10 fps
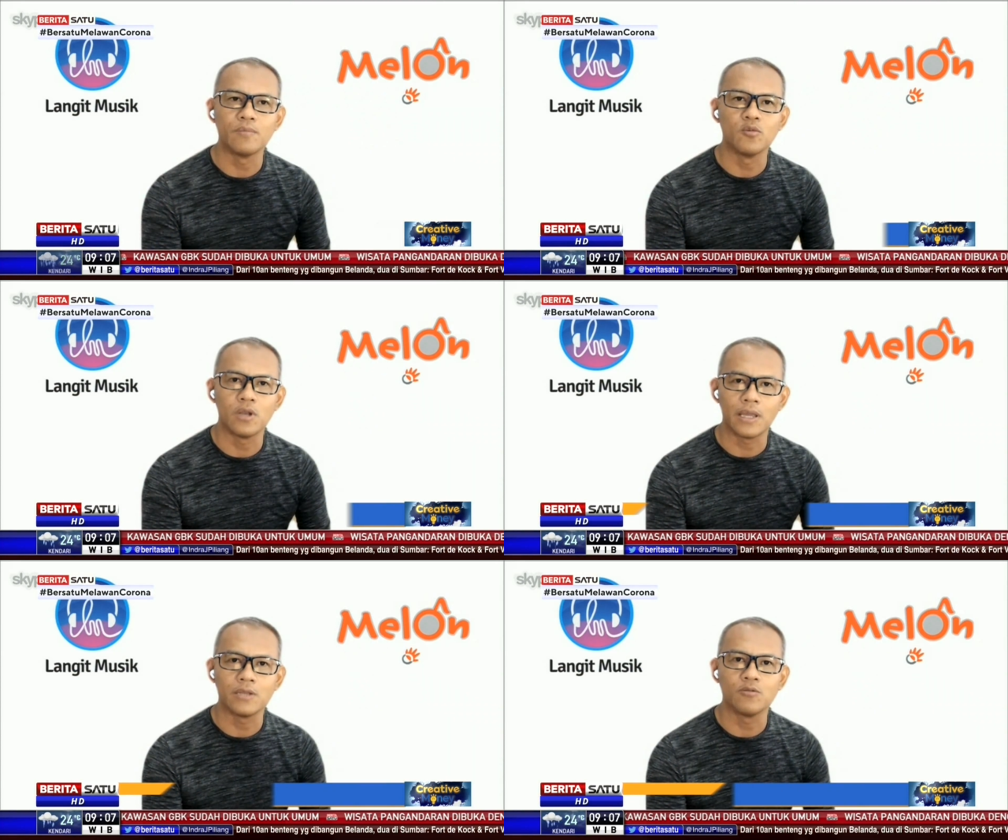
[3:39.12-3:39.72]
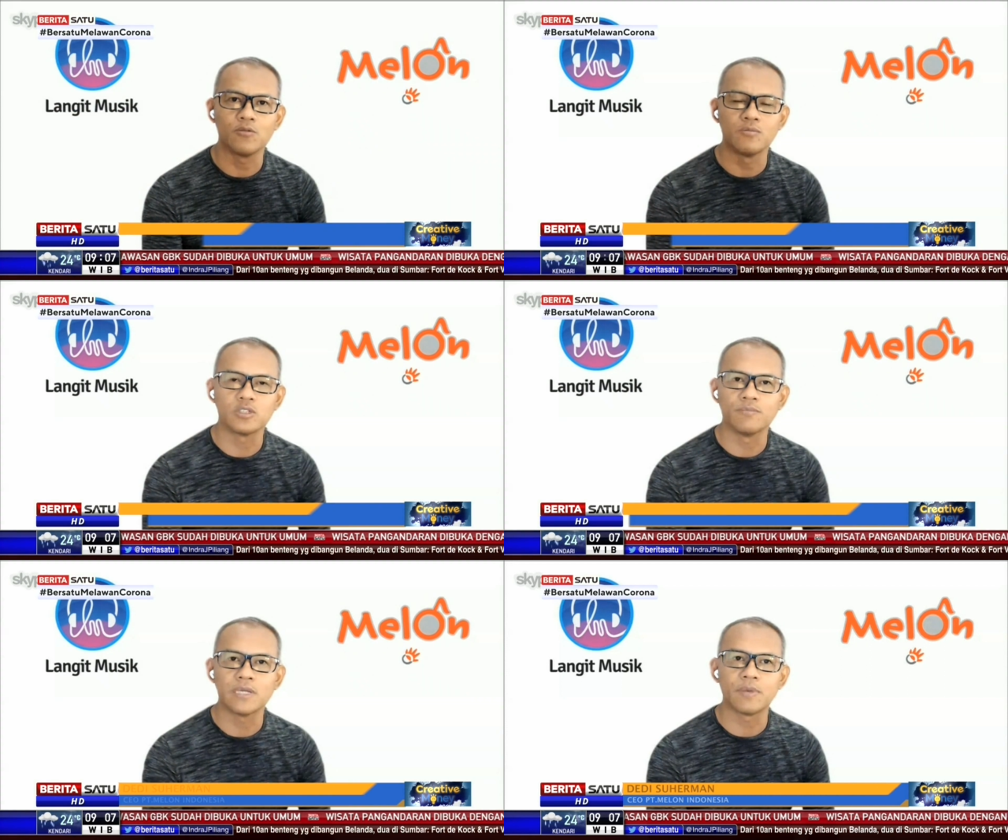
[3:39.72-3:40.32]
mulai
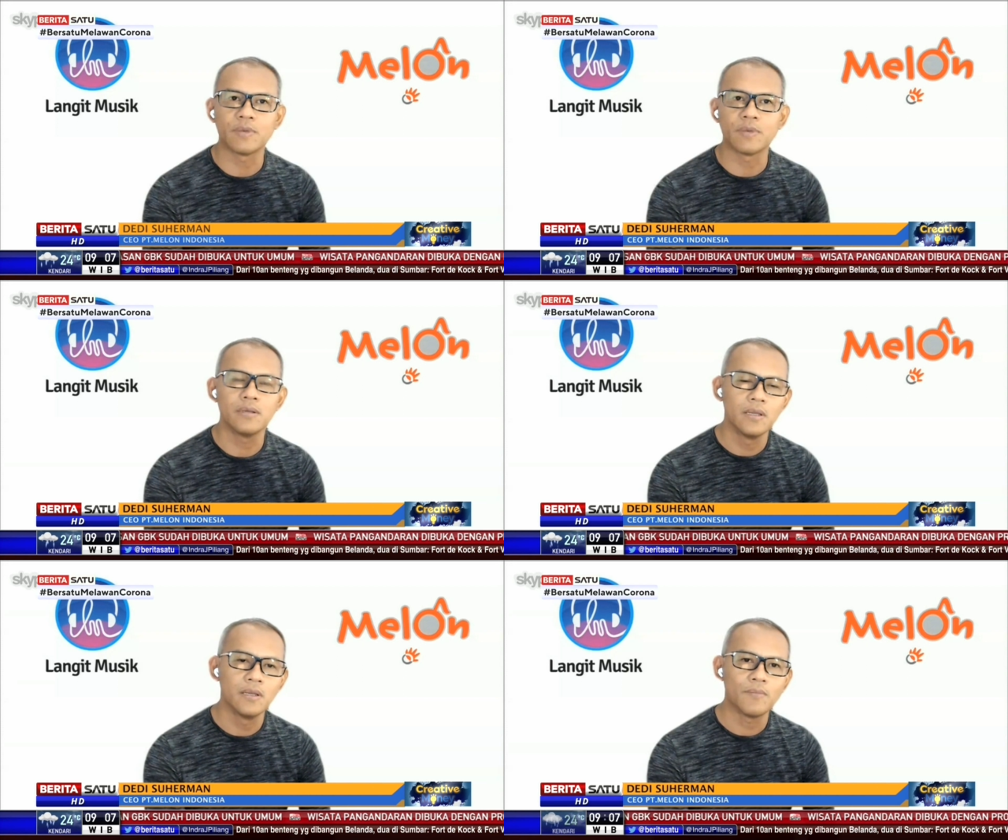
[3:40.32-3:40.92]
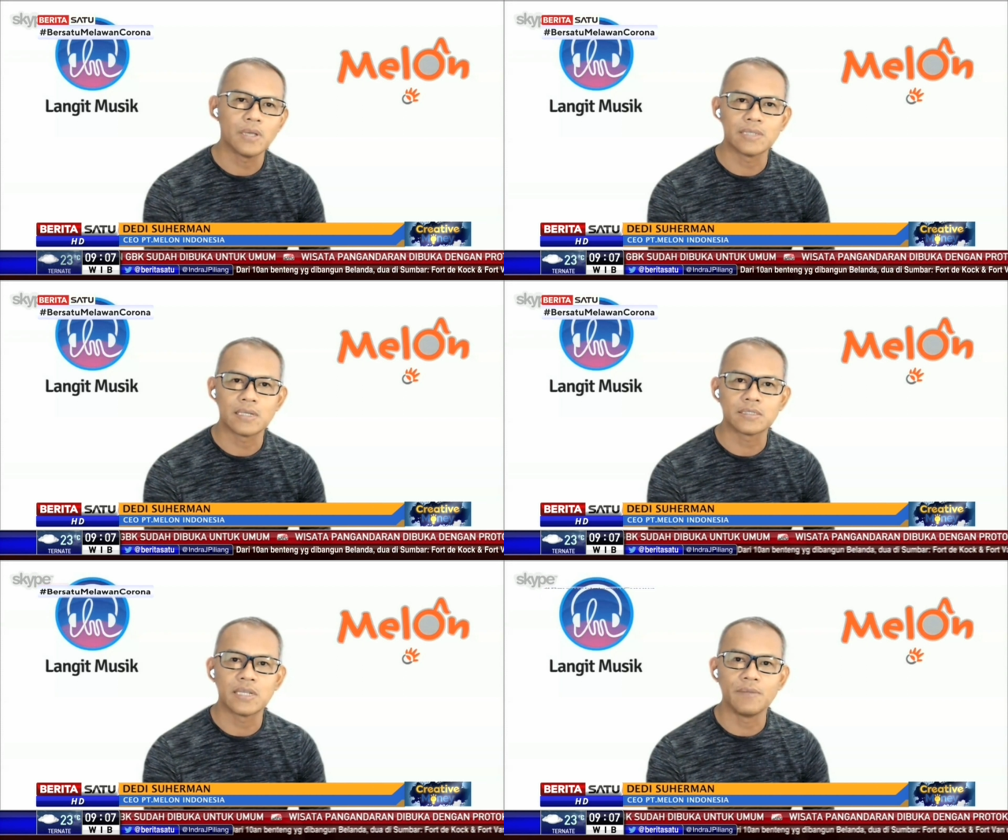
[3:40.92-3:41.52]
2011 memang
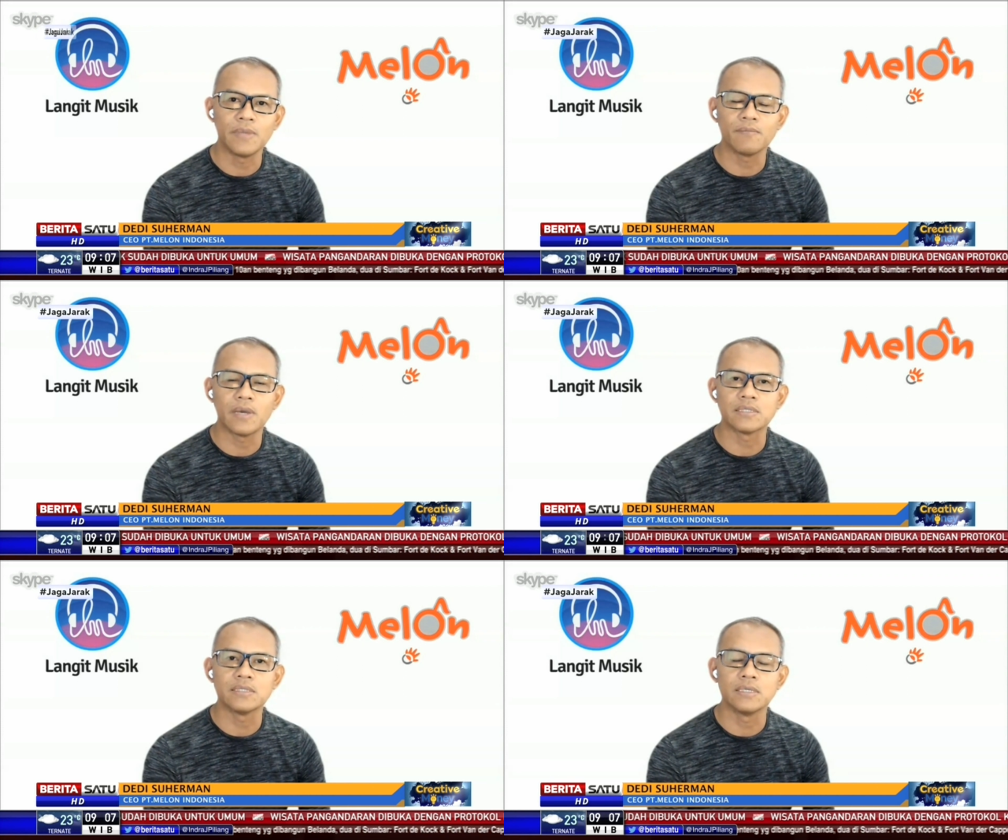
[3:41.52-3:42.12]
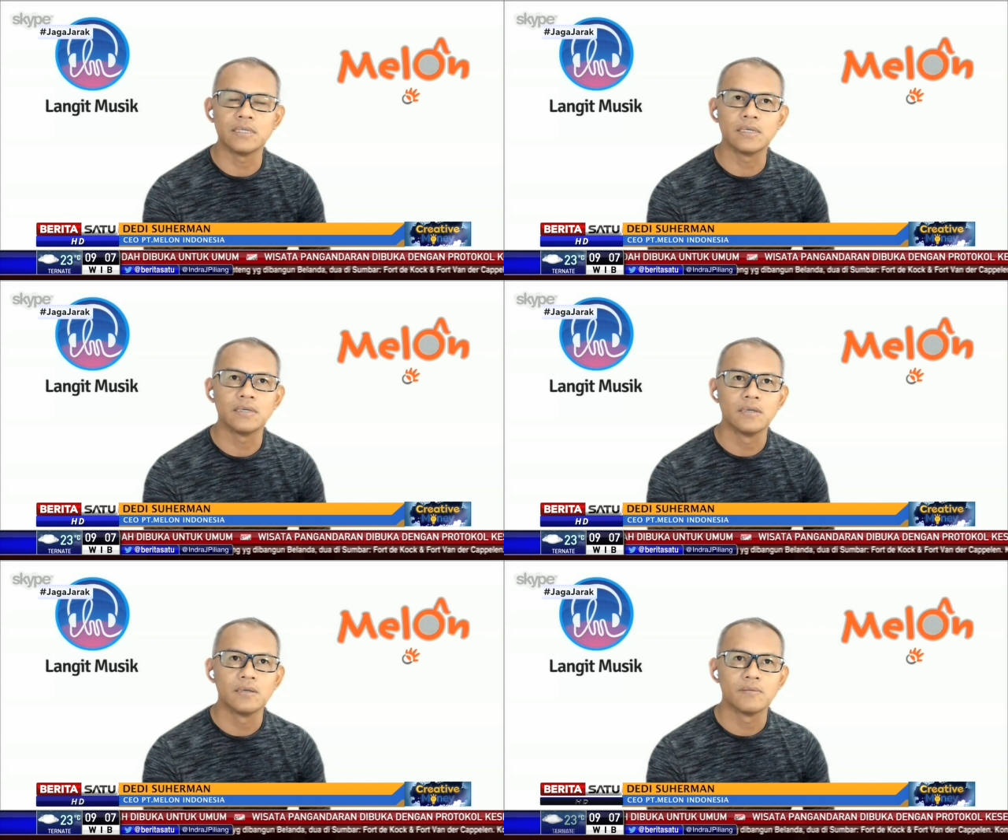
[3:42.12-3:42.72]
pasar streaming masih
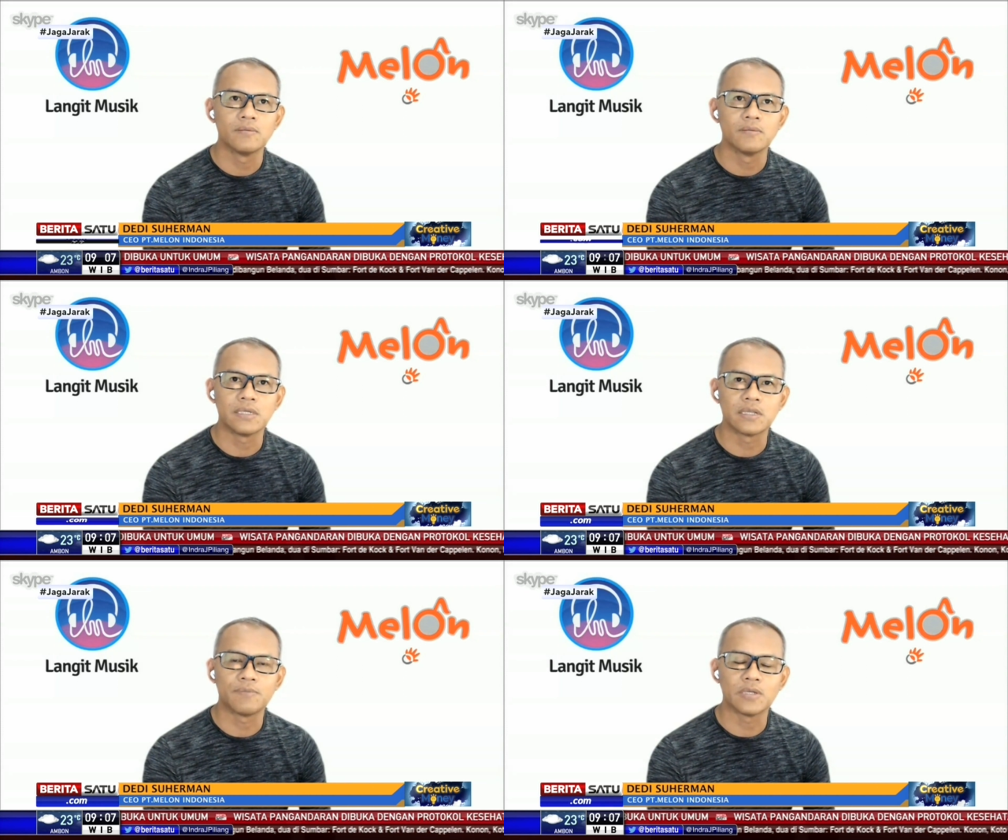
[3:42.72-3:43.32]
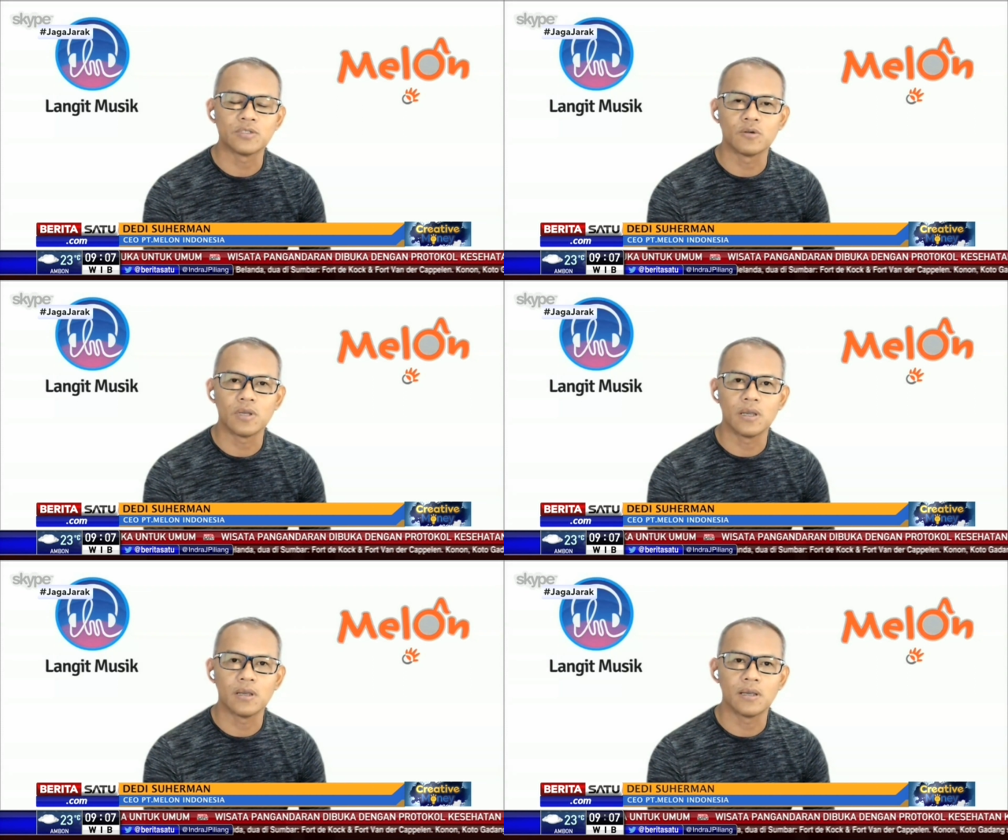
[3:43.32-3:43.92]
masih termasuk
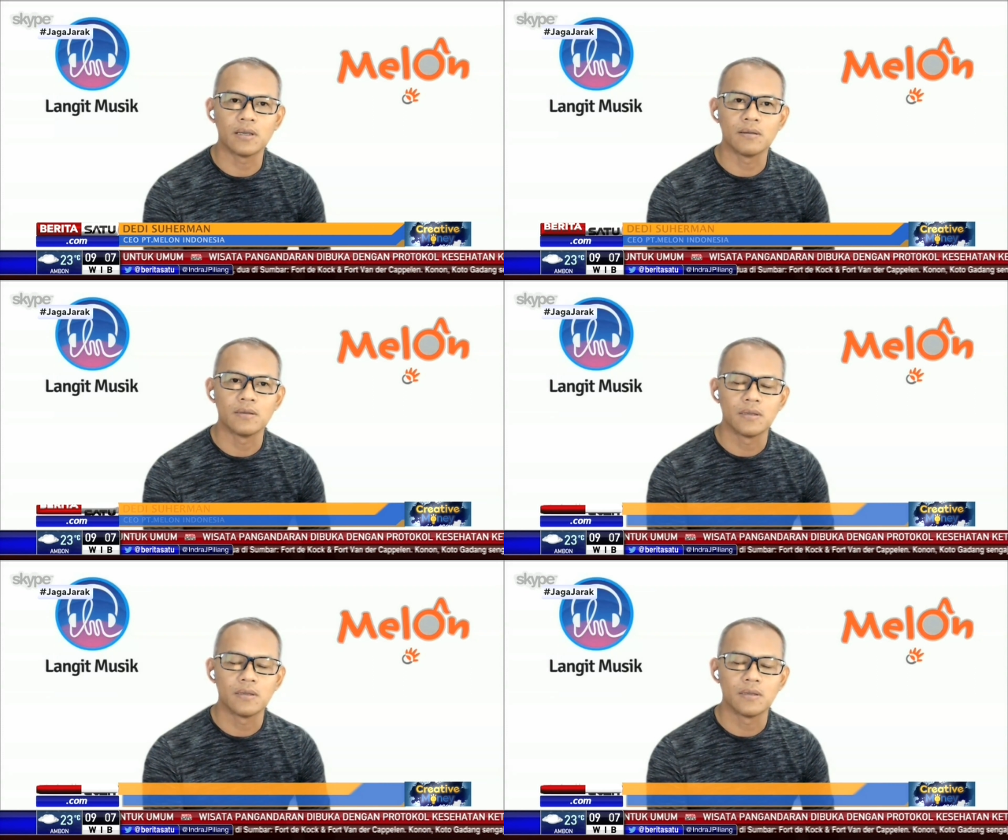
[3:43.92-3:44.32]
uh,